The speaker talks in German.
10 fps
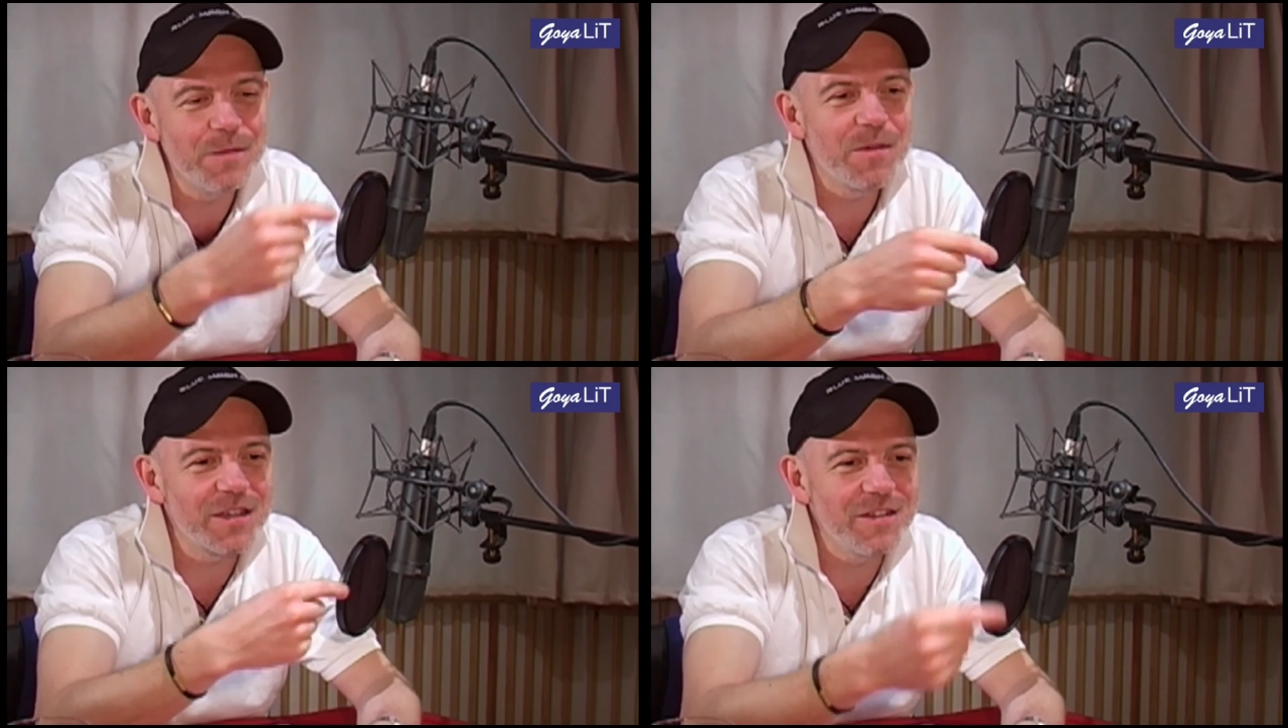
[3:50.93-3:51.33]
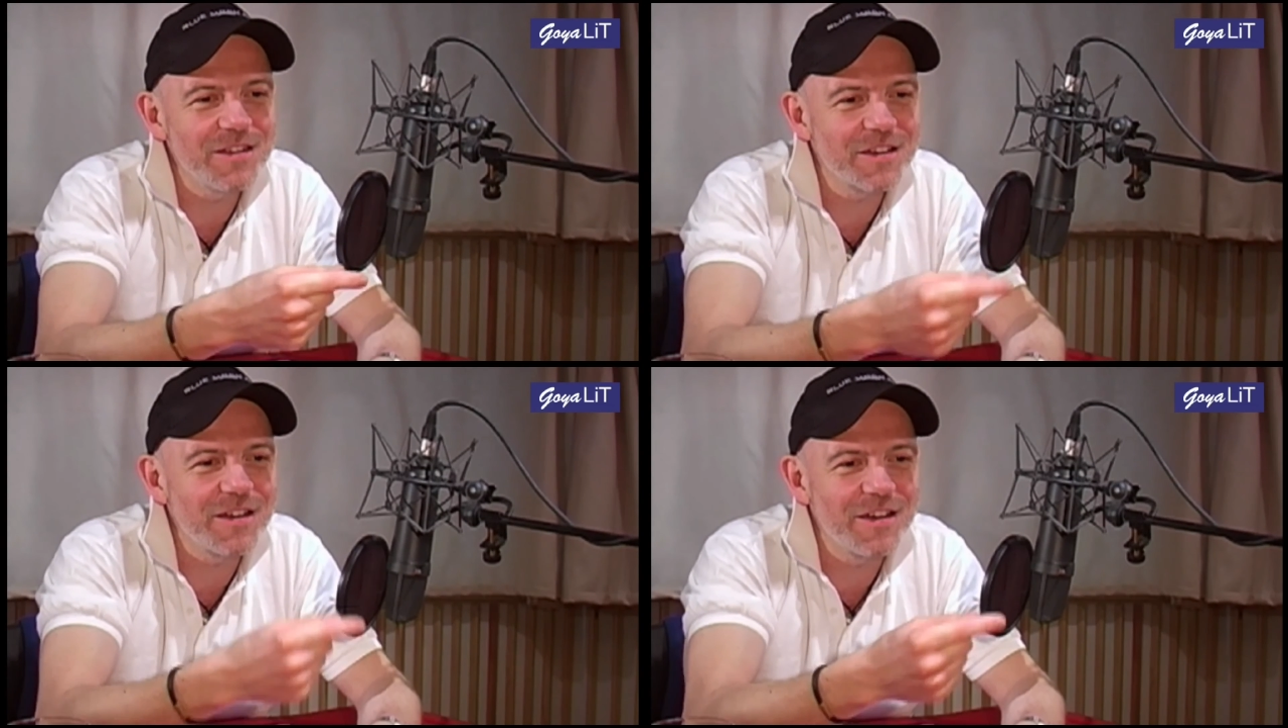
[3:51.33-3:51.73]

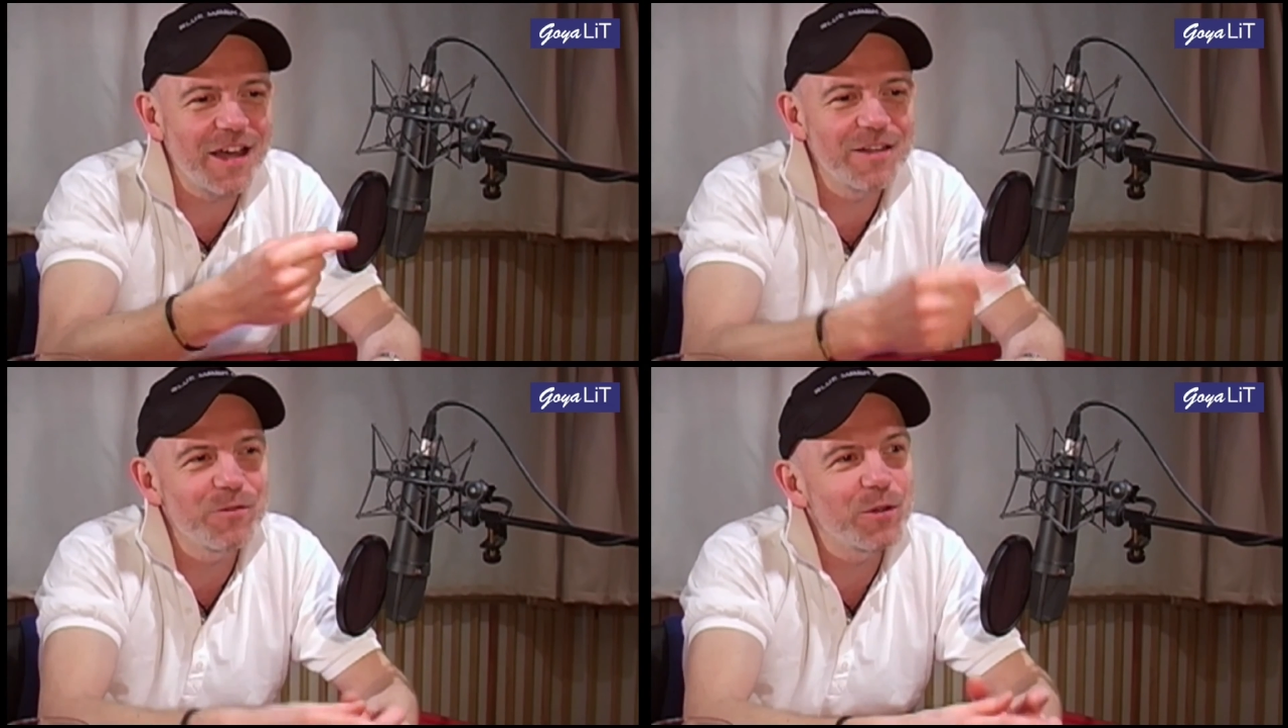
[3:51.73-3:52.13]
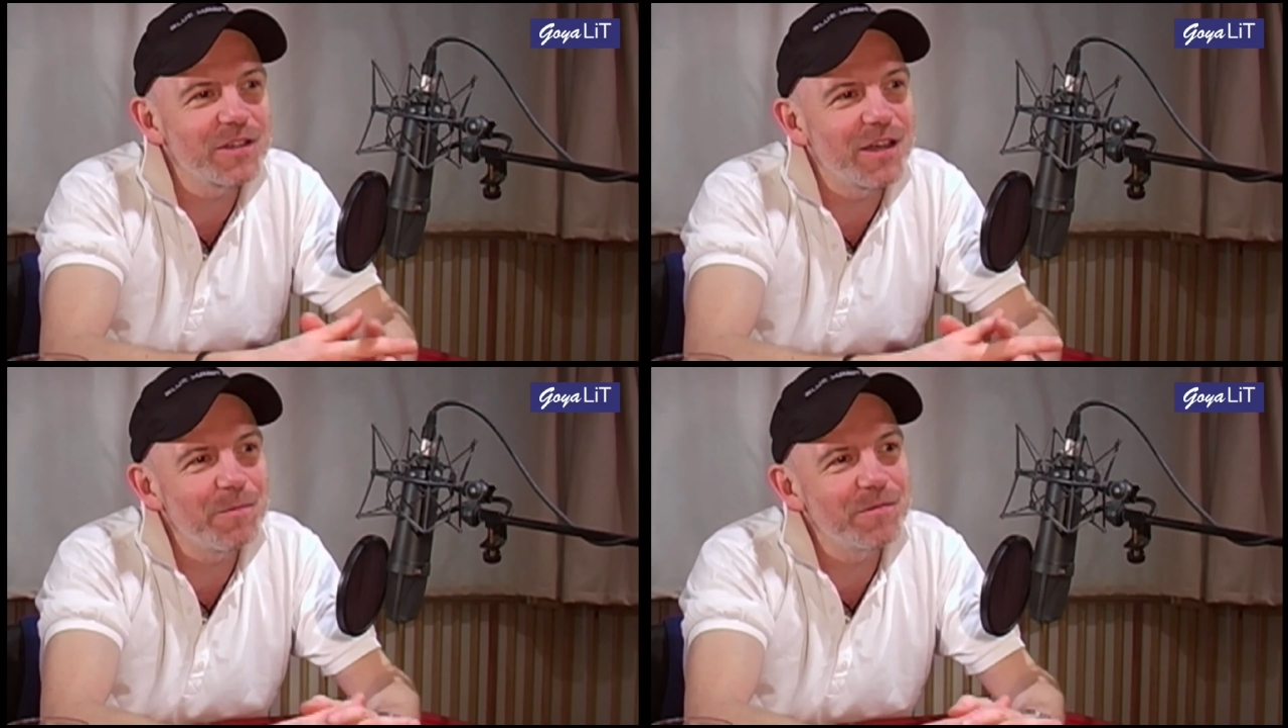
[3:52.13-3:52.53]
imaginäre
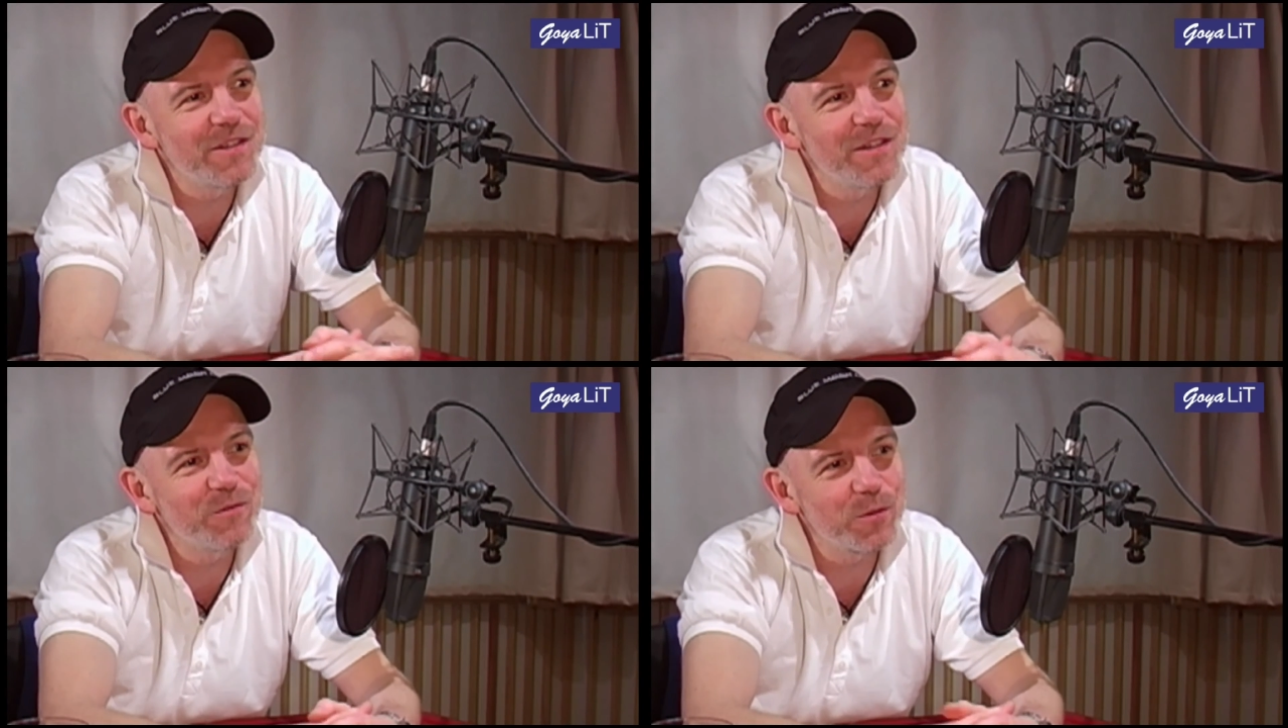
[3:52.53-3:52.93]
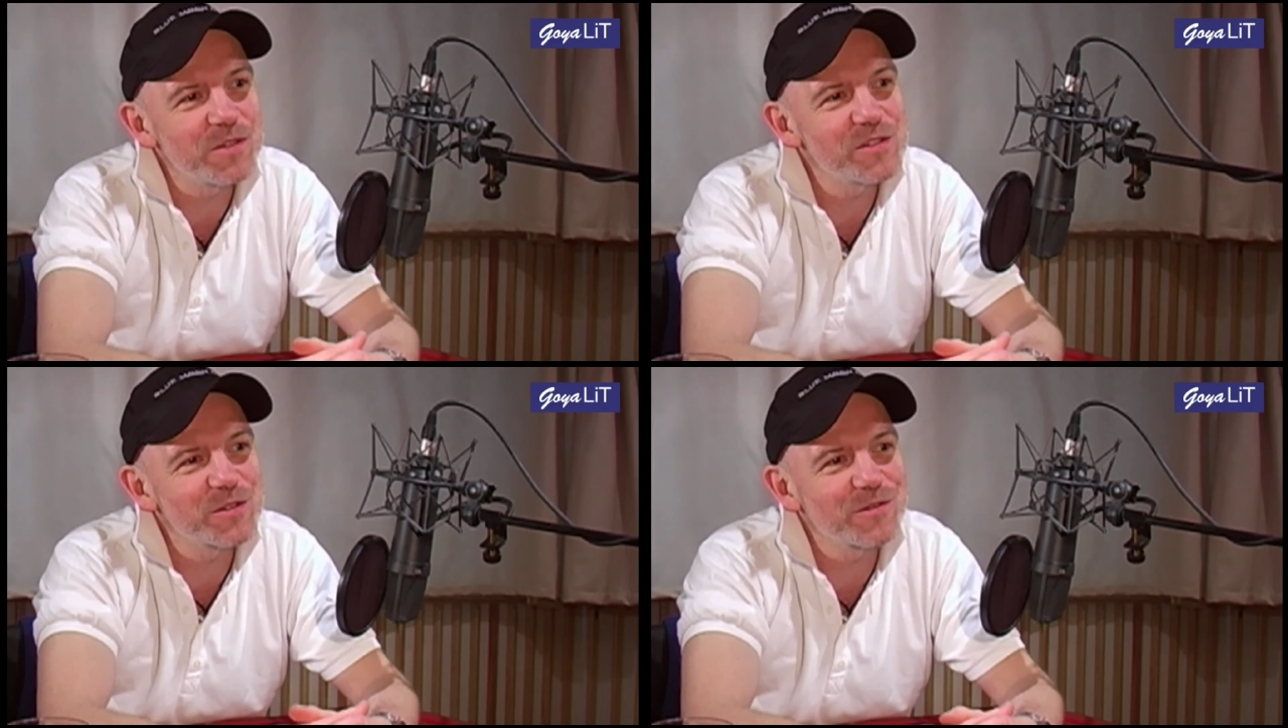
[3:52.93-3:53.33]
Antworter am Telefon,
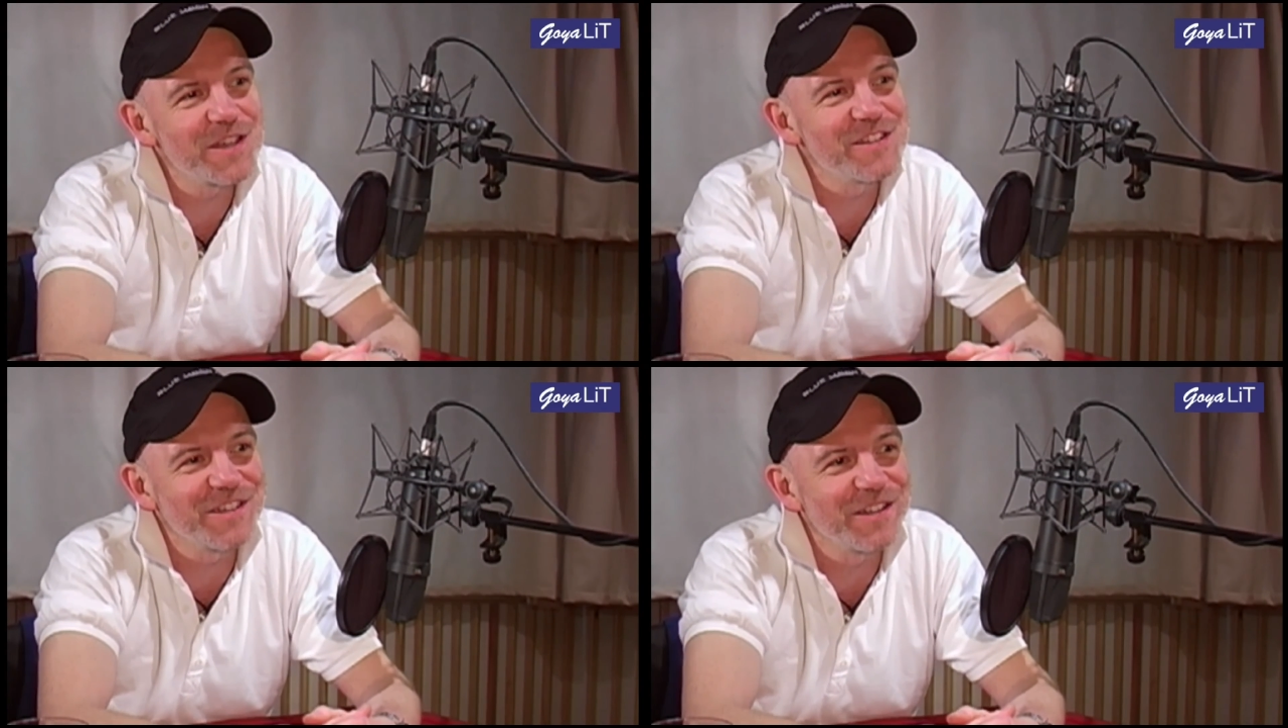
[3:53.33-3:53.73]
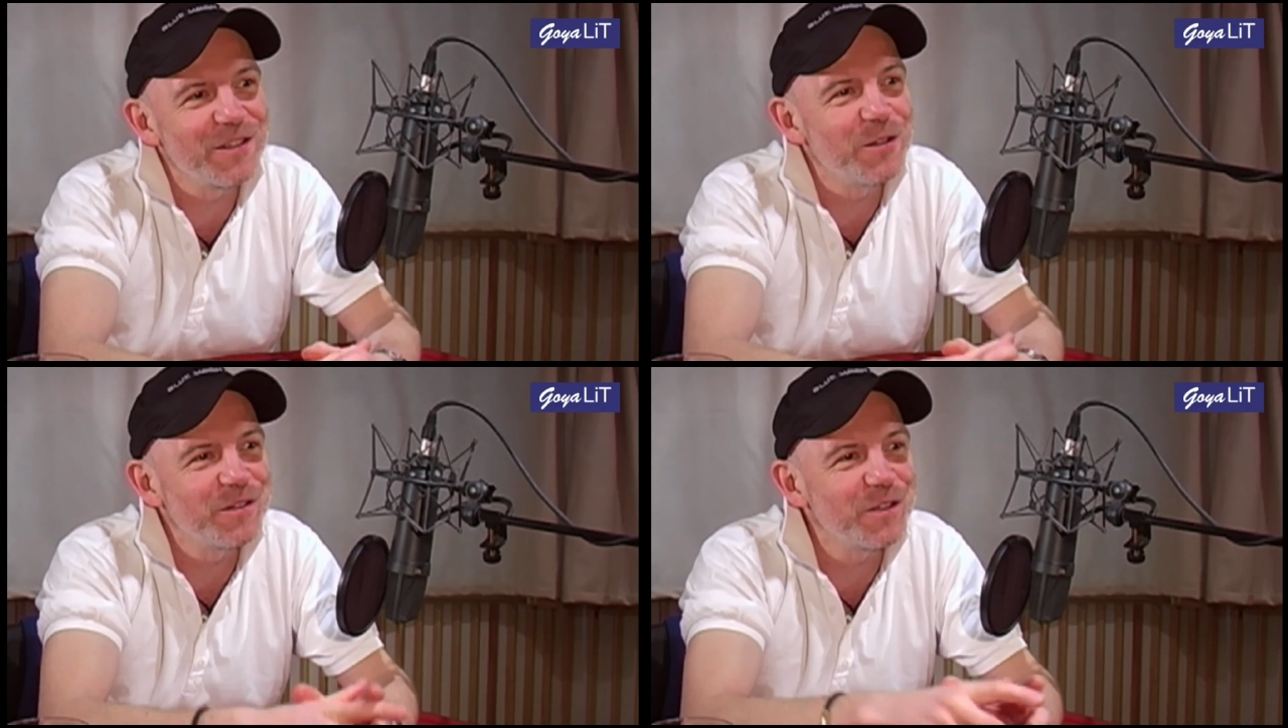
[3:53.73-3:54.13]
beziehungsweise der,
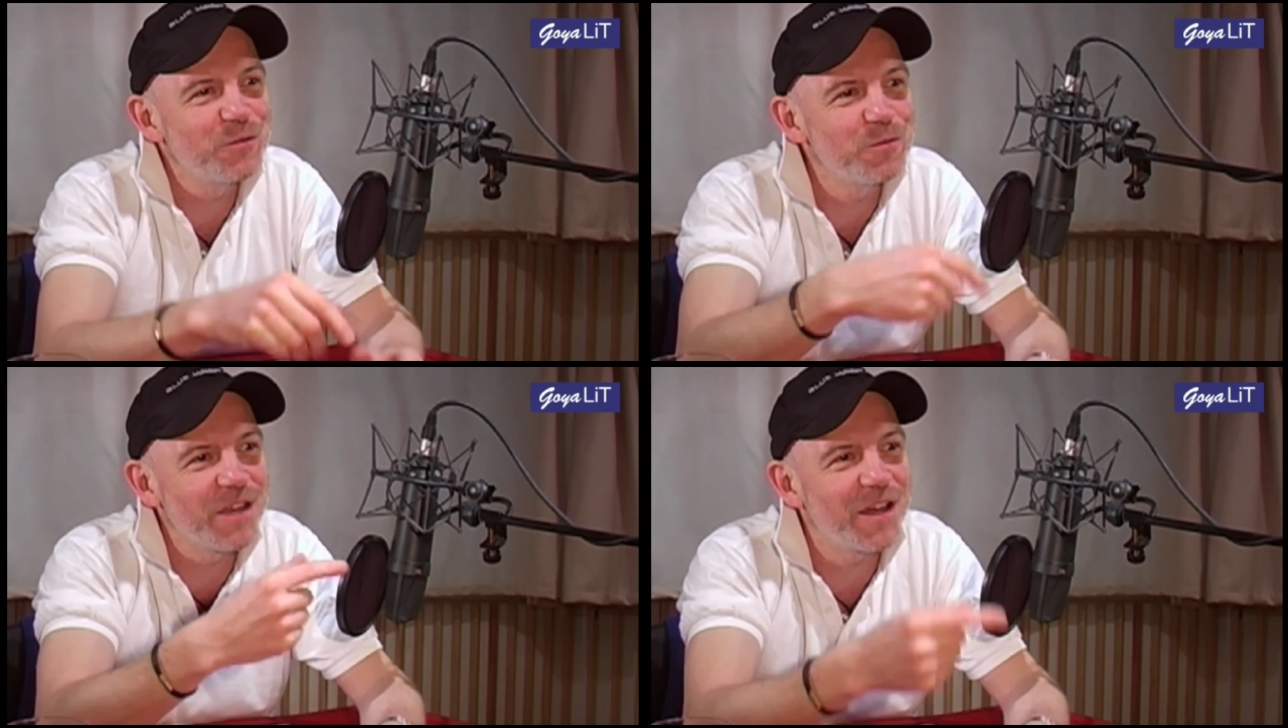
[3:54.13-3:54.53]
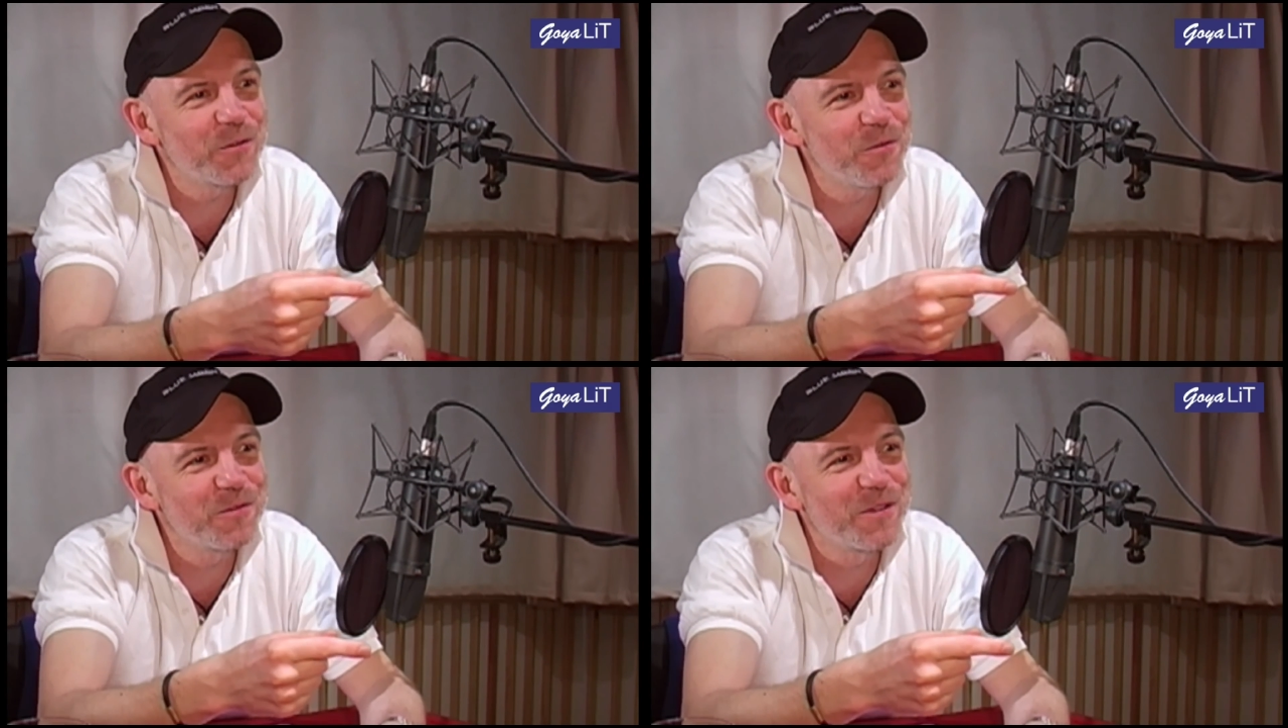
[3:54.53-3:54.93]
Tele der Typ, der
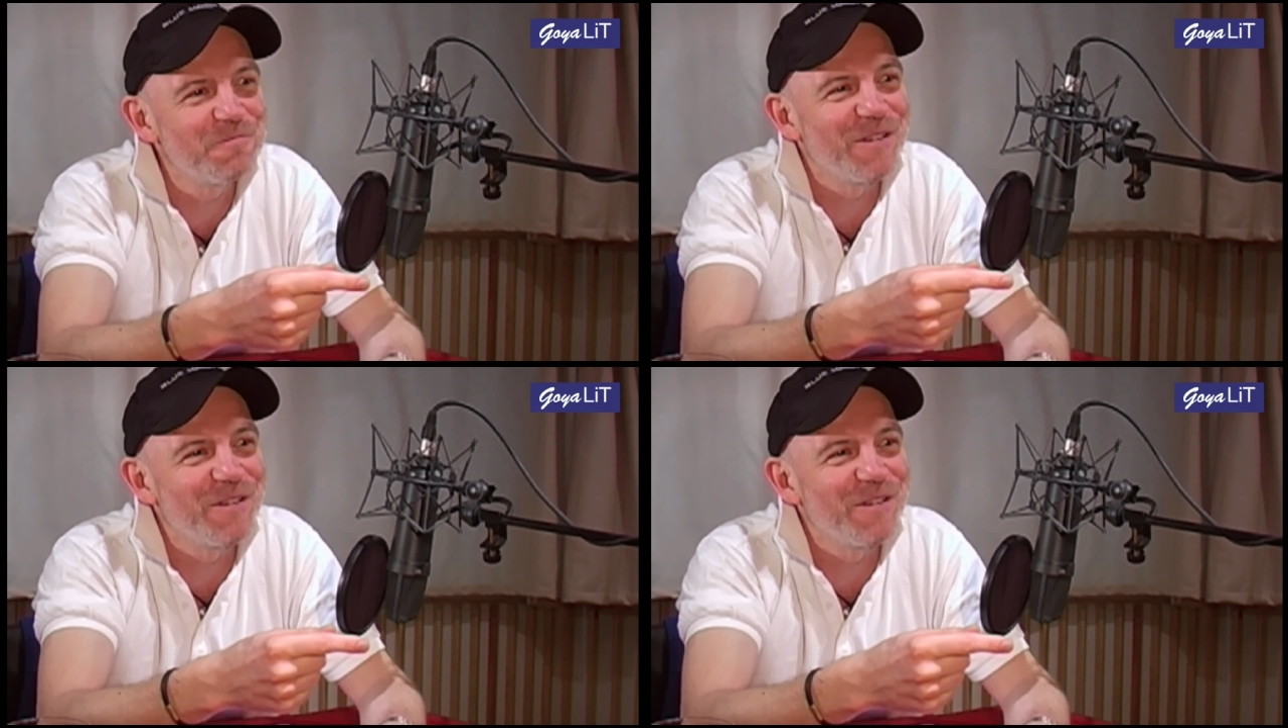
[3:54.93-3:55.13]
anruft